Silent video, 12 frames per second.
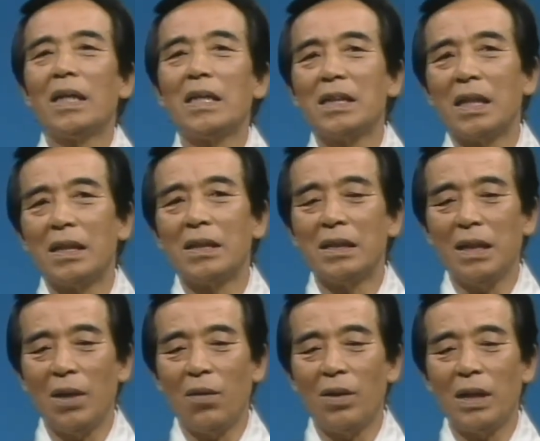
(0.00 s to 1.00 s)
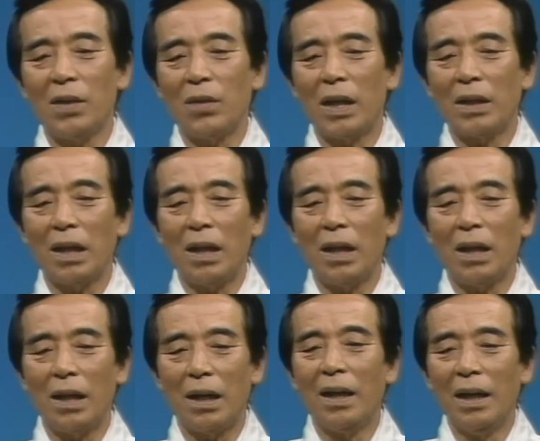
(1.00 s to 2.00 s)
たちがですね、ね女の方
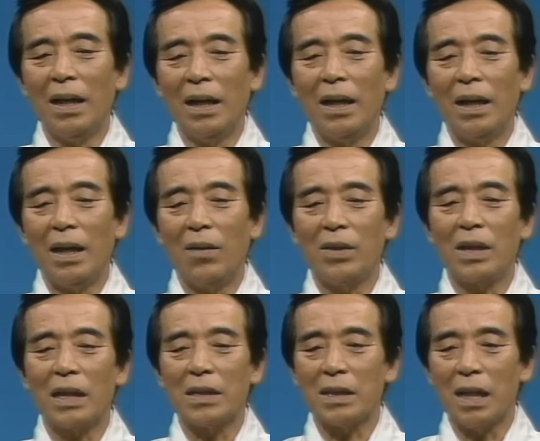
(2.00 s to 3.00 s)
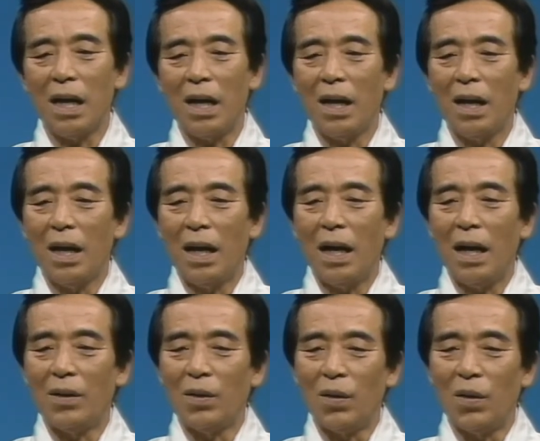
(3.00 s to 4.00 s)
あ女たちが
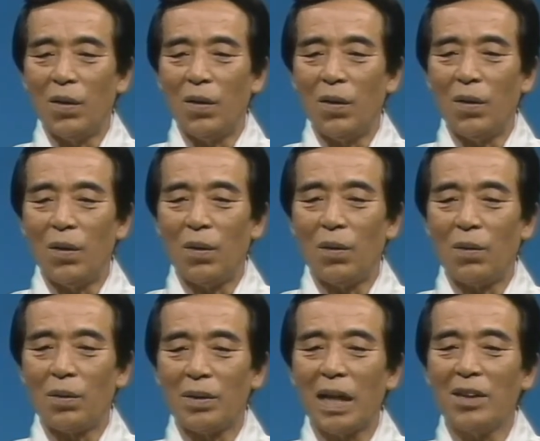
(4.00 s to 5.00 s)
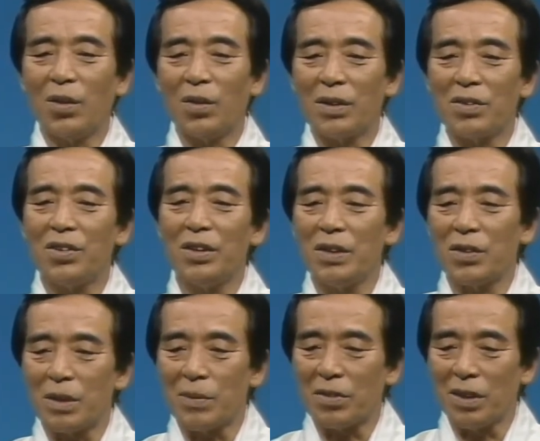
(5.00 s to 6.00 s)
あの台所で炊事を
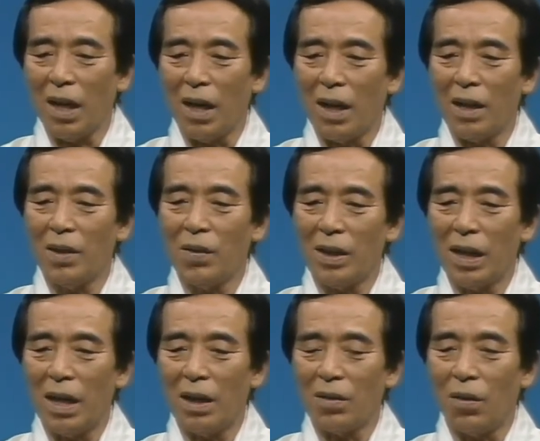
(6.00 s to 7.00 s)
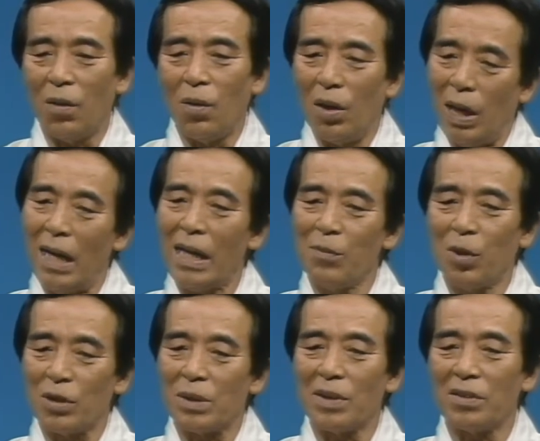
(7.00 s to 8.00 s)
しますね、はい、いろんなこう洗い
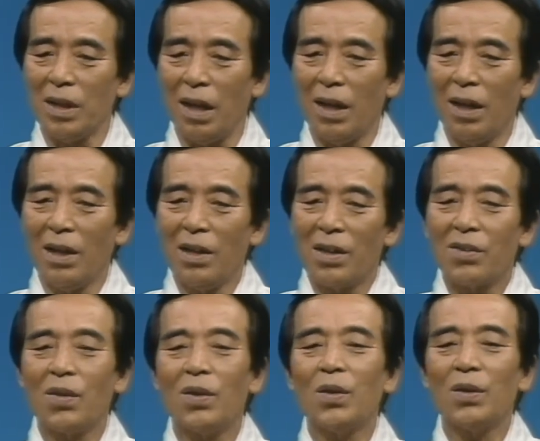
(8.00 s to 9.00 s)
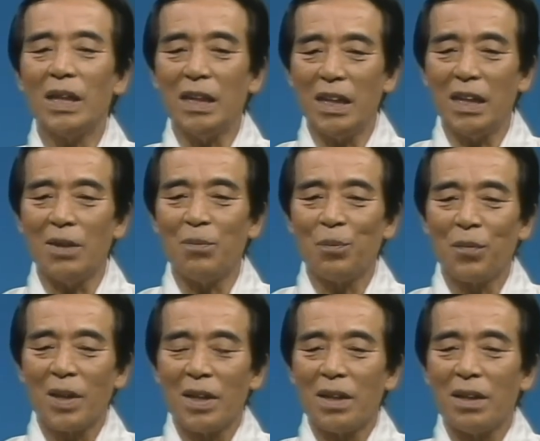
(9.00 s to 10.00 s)
物をしますね、はいはい、その時に、
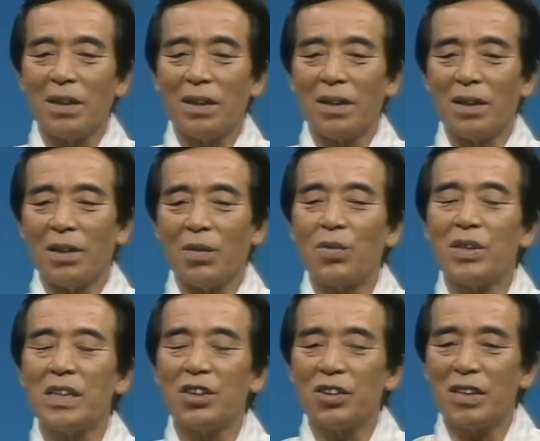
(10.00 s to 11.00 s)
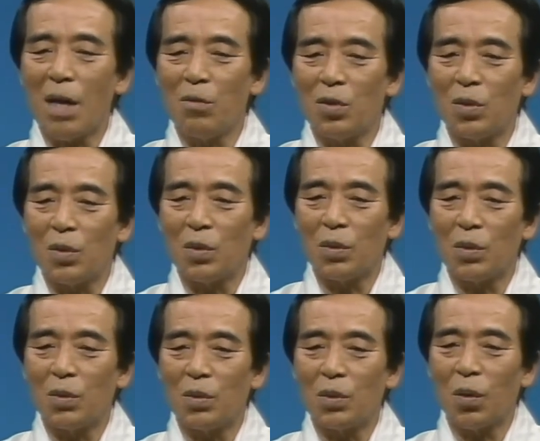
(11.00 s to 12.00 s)
えー、口ずさむ
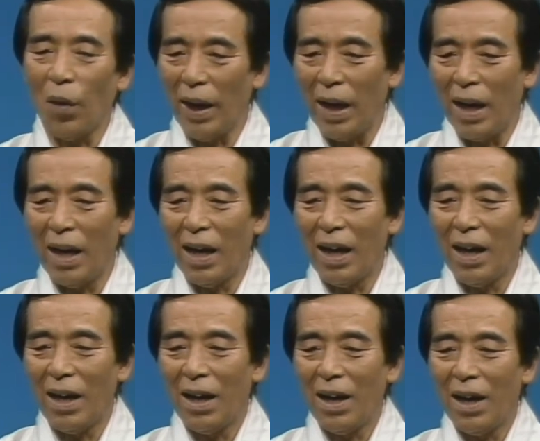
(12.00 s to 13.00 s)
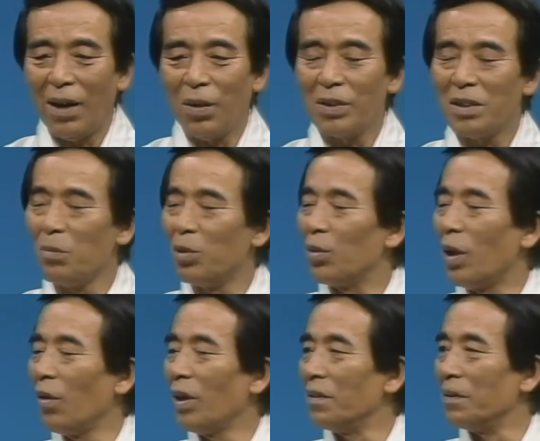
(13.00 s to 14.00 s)
声あれは全部
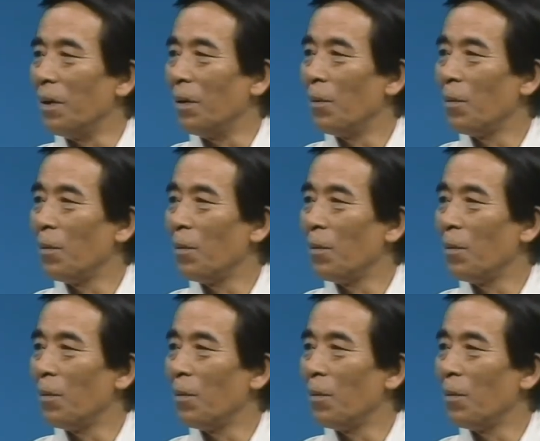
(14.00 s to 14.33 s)
裏声なんですよ